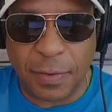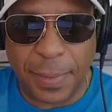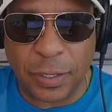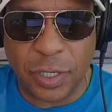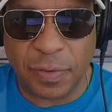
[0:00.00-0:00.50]

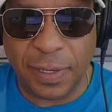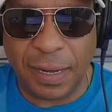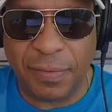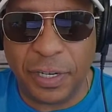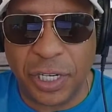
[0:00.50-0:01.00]
con
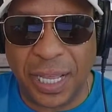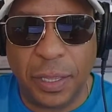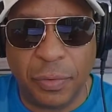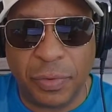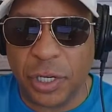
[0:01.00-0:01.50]
cantidades
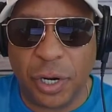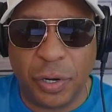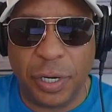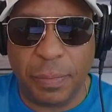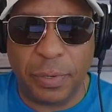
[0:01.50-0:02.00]
excesivas de
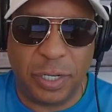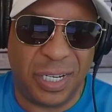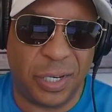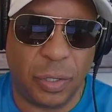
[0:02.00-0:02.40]
apalancamiento